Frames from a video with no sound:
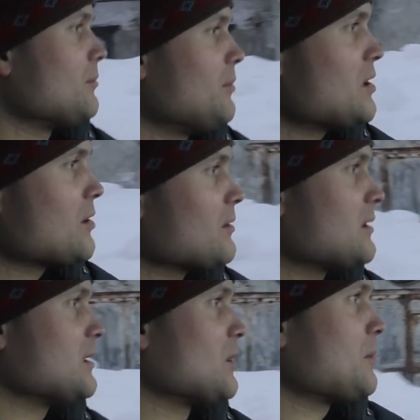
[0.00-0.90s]
Печка у
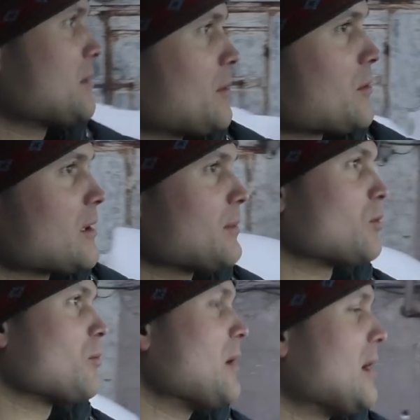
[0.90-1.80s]
нас не затопится, потому что
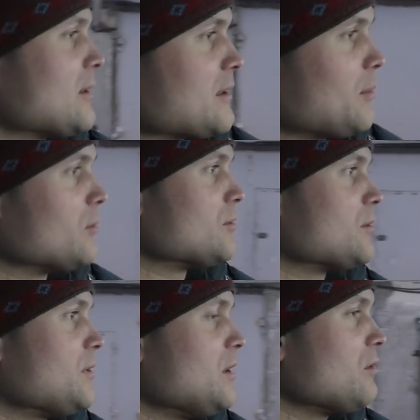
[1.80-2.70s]
труба у нас
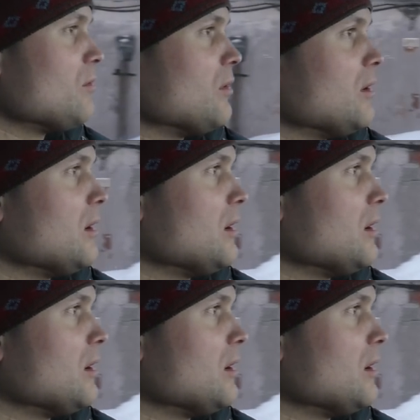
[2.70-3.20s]
полностью в снегу.